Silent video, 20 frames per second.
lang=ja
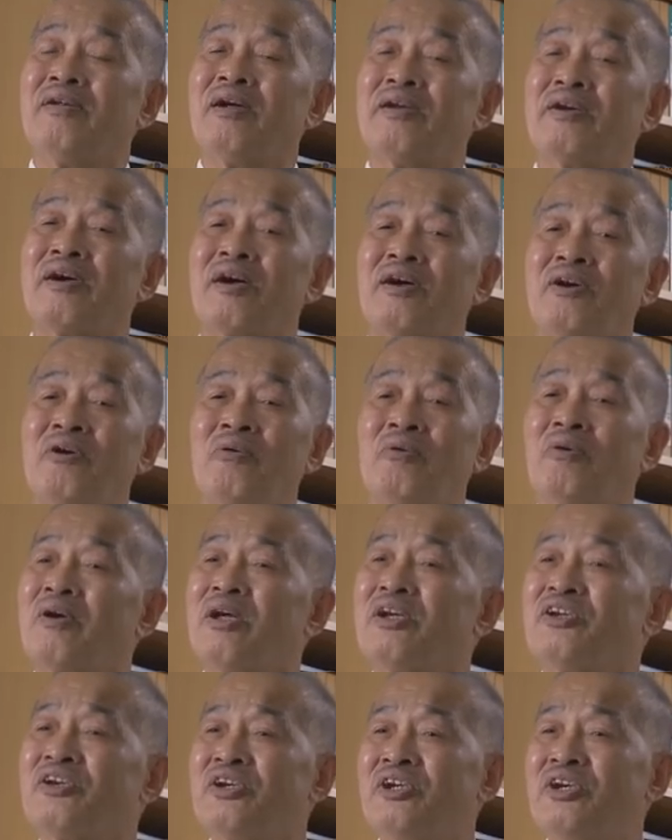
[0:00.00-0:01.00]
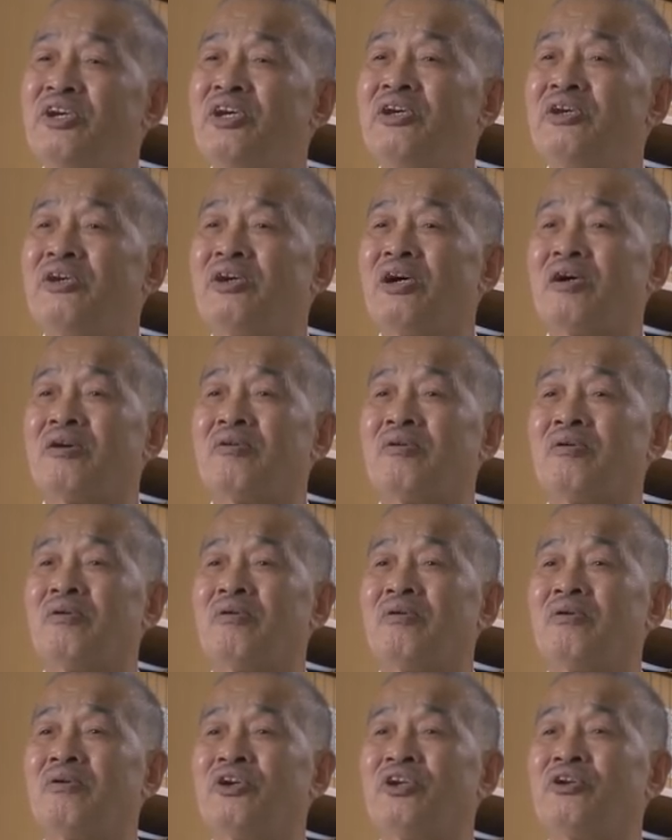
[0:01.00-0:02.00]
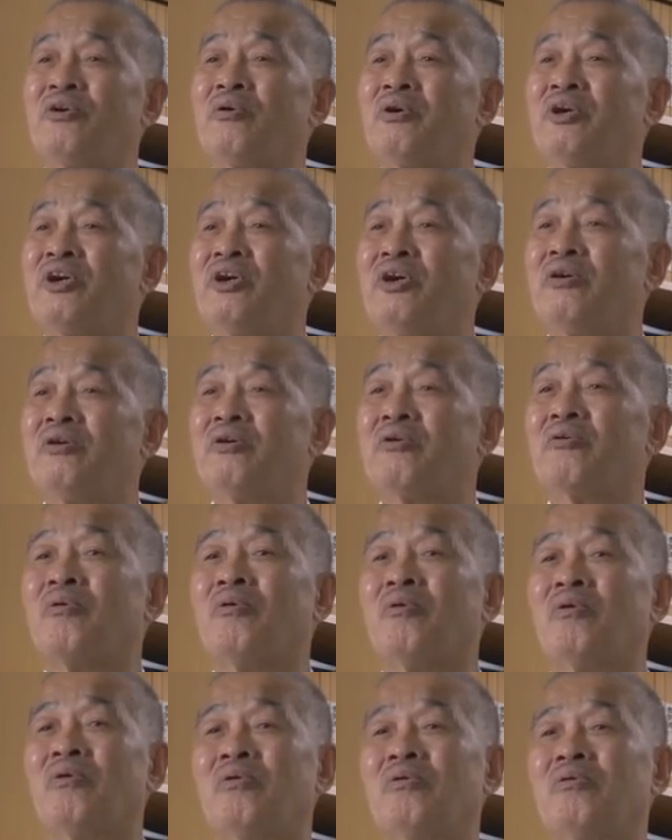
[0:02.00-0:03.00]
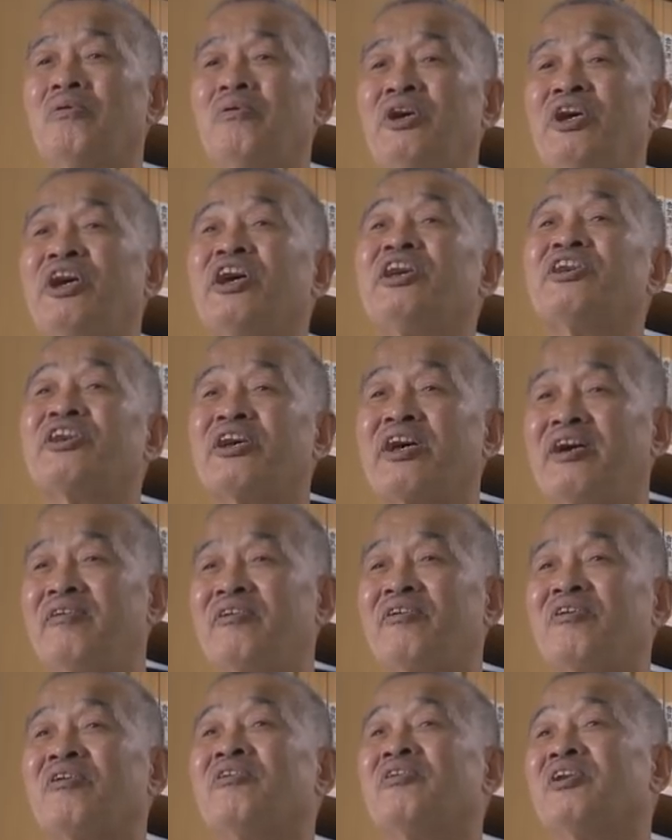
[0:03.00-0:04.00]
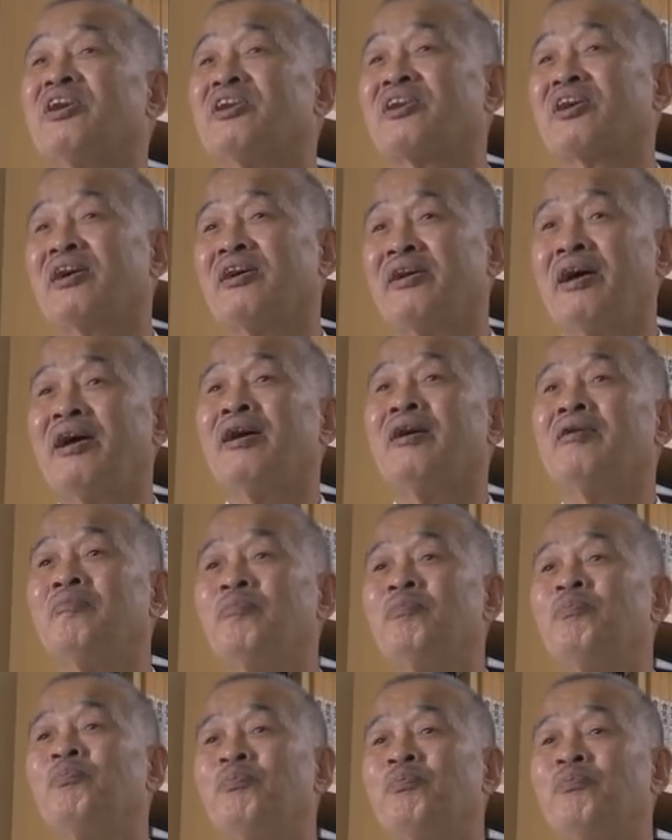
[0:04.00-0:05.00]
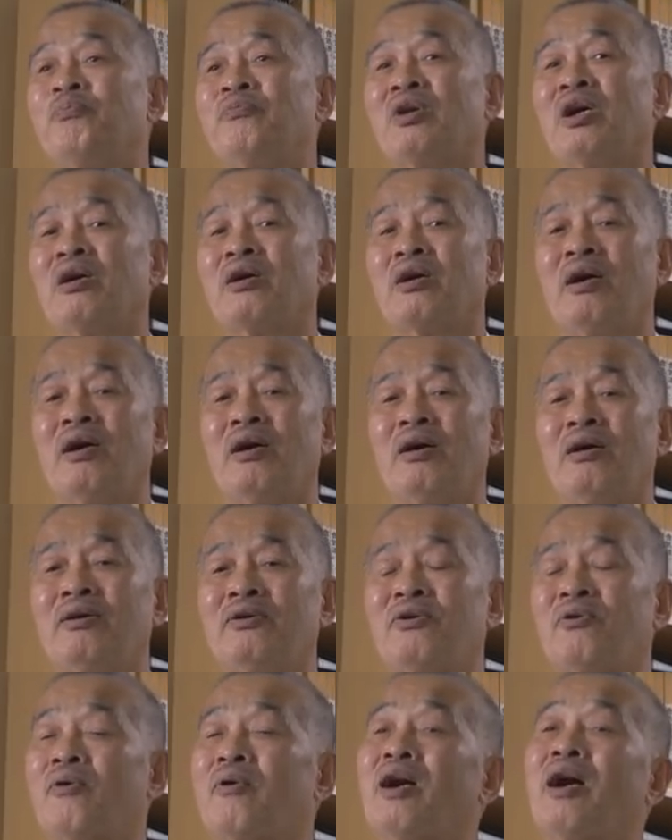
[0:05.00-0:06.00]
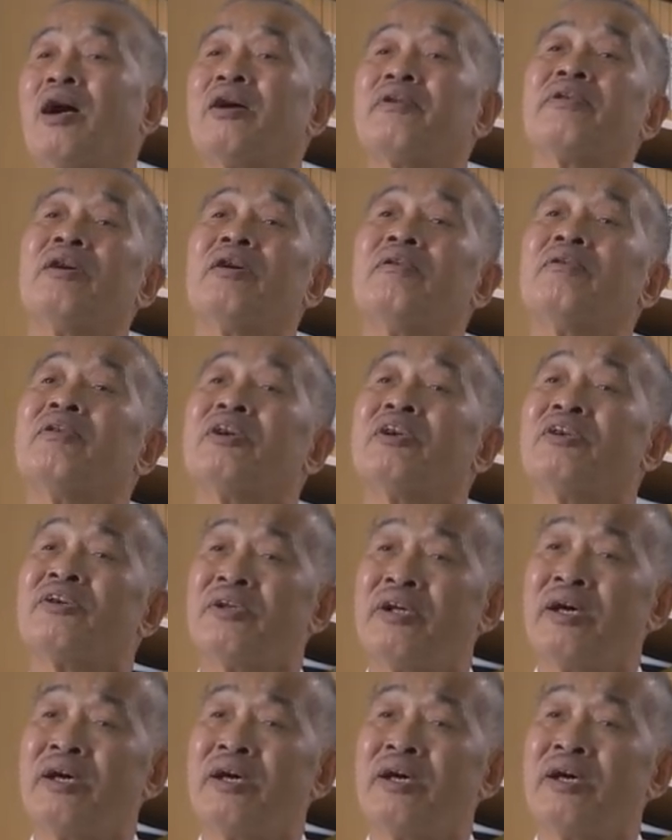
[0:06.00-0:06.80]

何か強烈にあの人をこう引きつけるというんですかねなんかそれがあったようで